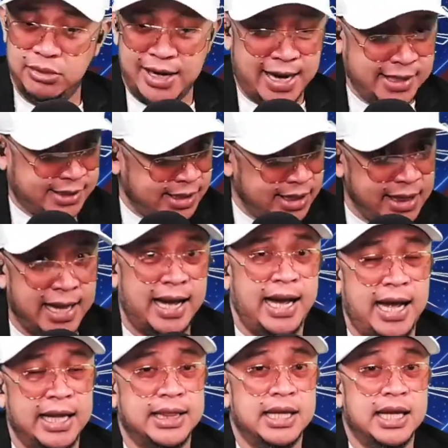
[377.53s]
as in
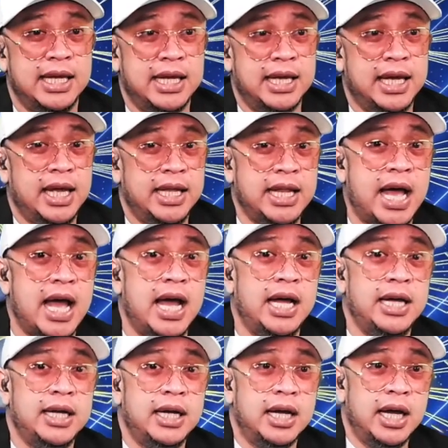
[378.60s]
lahat
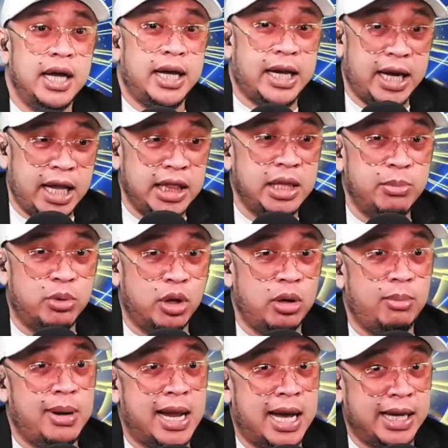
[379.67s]
ng
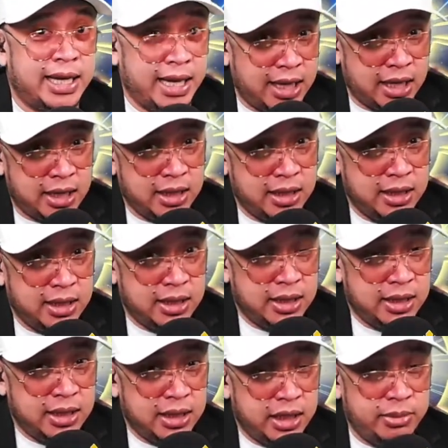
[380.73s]
credible vlogger.
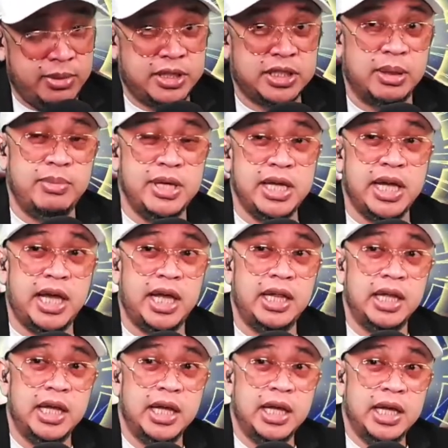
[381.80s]
Ibig
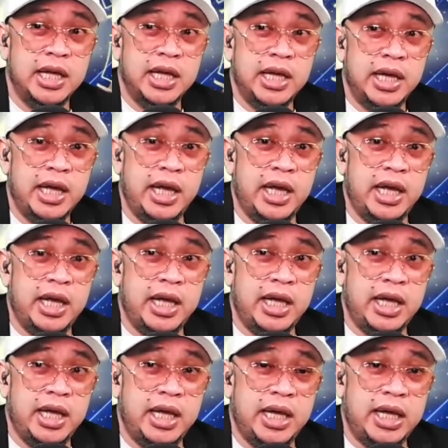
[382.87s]
sabihin,
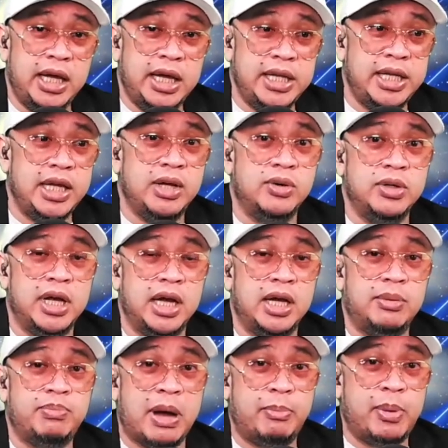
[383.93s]
eh, hindi ho
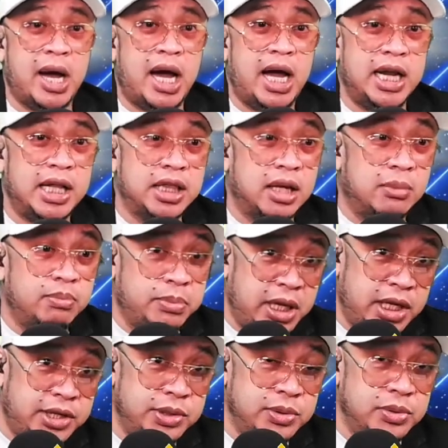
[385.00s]
nagpapakalat ng
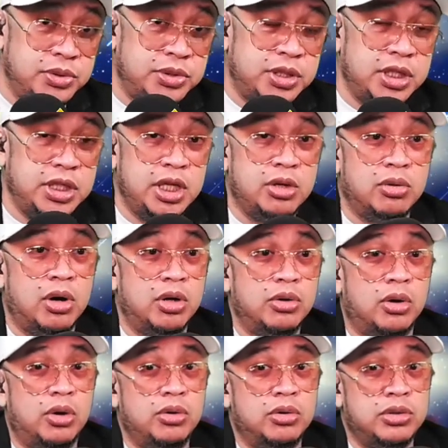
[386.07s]
fake news, hindi ko
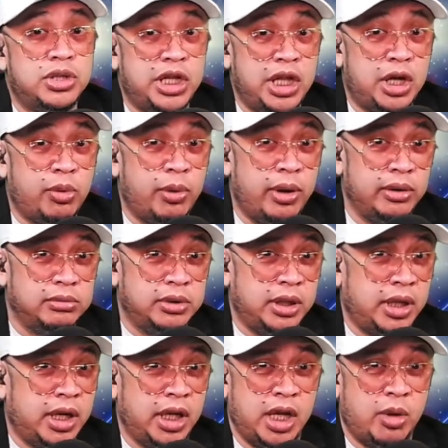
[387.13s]
ano-ano
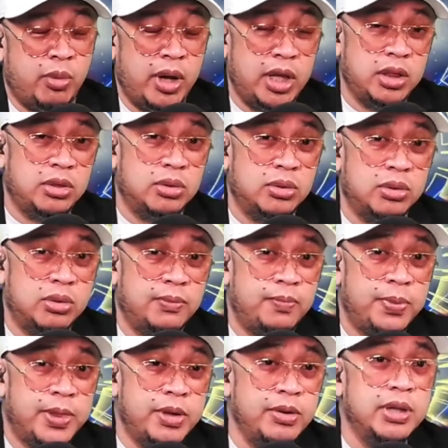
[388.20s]
sinikwento.
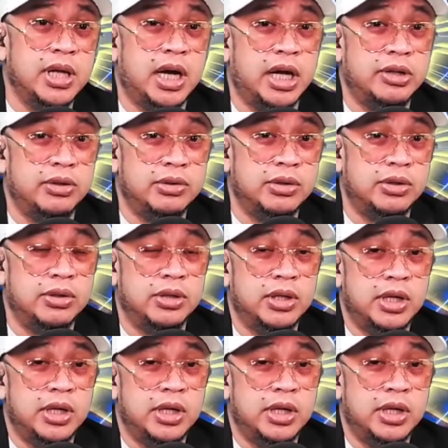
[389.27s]
Yun ang ano nun.